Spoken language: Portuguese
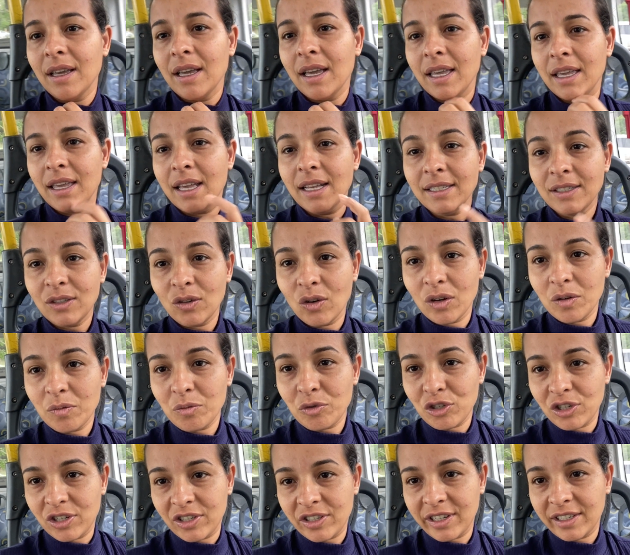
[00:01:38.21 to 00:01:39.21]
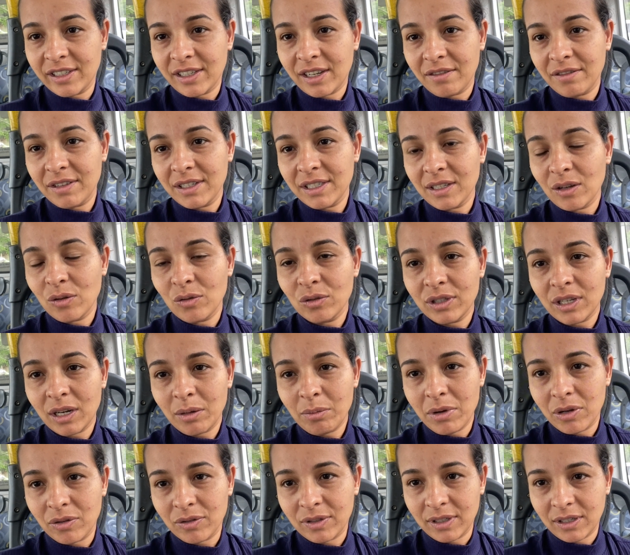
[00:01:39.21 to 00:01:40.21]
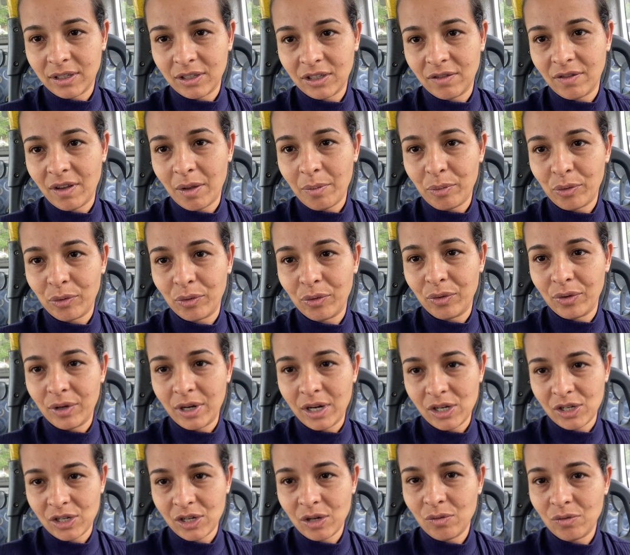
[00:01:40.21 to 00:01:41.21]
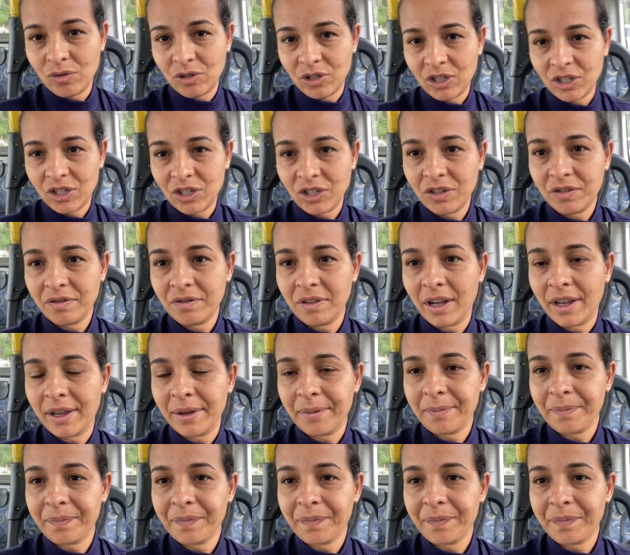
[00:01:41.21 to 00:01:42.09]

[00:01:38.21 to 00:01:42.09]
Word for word: E esse ônibus, gente, atravessa outra balsa que já vai é pro Grajaú, onde a gente vai. É